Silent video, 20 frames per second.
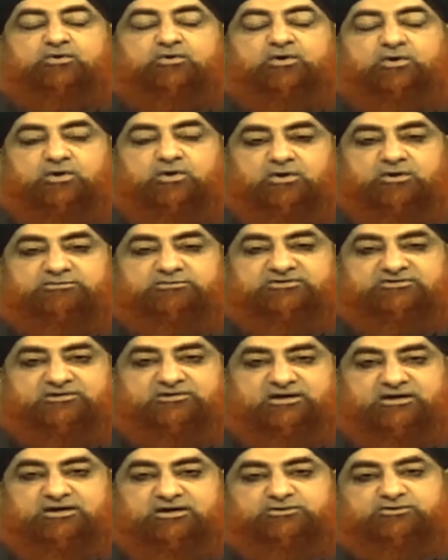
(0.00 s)
कोई और
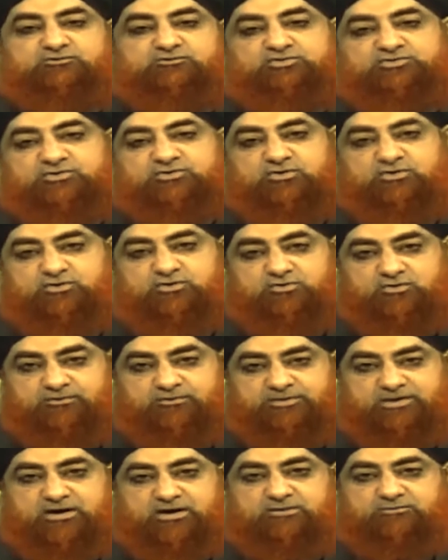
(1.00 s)
मसला है तो वो शोहर
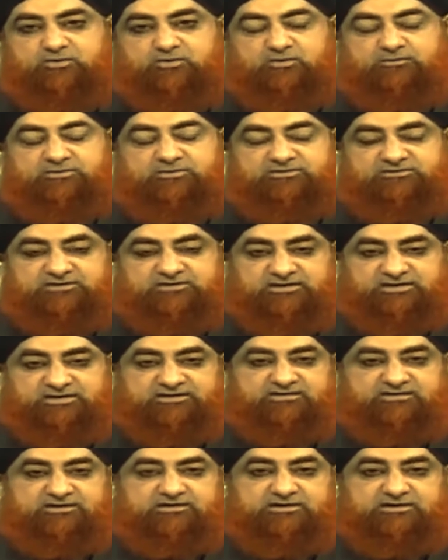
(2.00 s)
को प्यार मोहब्बत से
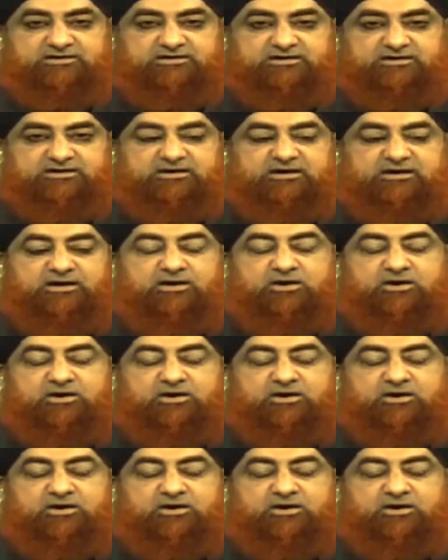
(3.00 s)
राज़ी करके